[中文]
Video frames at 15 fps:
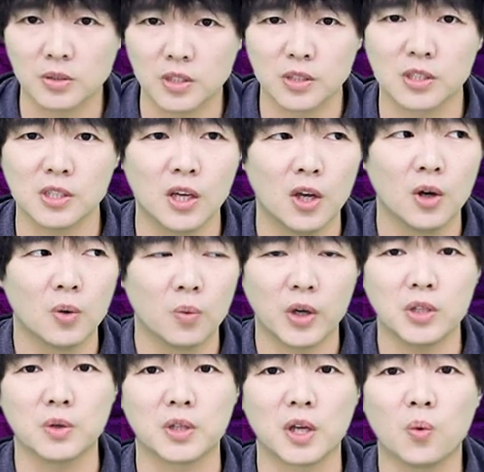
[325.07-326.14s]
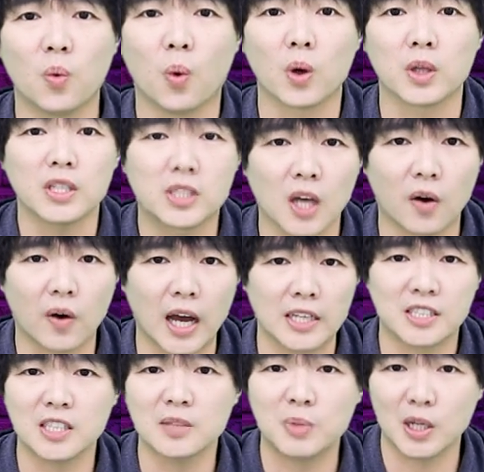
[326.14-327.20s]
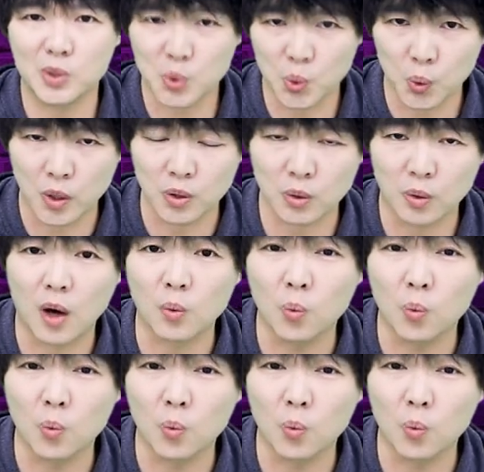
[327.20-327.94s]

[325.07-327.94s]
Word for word: 甚至万一有一天我的小孩性别错乱的话，